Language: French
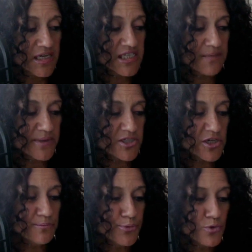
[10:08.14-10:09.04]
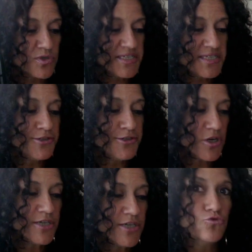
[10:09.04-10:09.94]
cette personne peut aussi
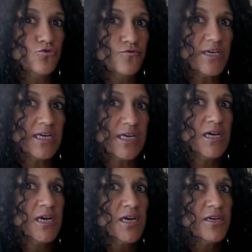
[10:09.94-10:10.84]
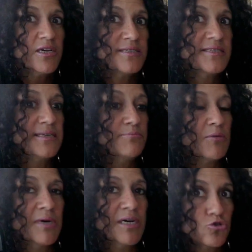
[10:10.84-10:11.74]
ignorer d'où viennent ces
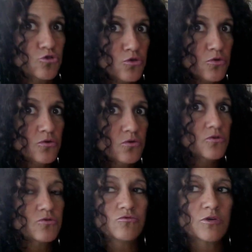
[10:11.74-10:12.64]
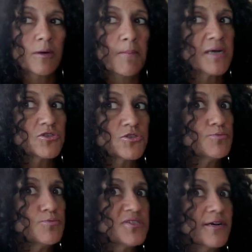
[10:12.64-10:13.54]
moments de tour, comment ça
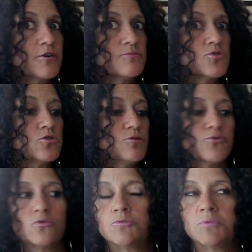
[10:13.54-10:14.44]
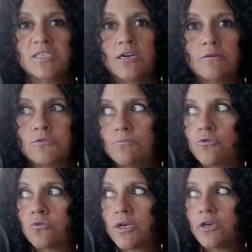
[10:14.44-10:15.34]
je me sens comme ça, pourquoi je me sens comme ça,
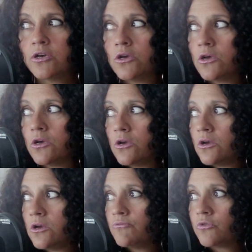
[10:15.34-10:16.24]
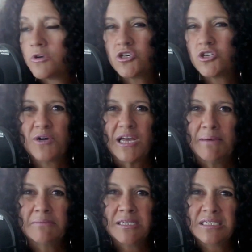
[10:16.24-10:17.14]
pourquoi que pourquoi que je suis pas
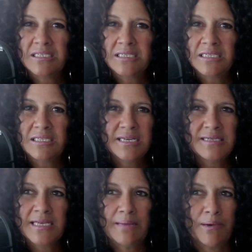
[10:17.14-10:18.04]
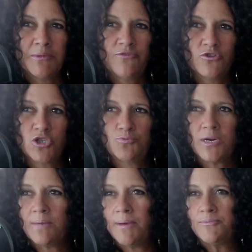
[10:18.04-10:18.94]
capable de décider. C'est la première fois que je suis pas
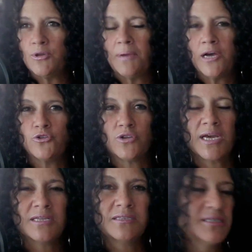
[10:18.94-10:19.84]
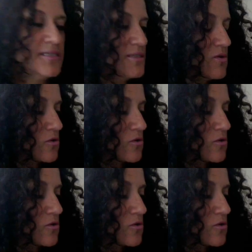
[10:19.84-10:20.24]
capable de prendre une grande décision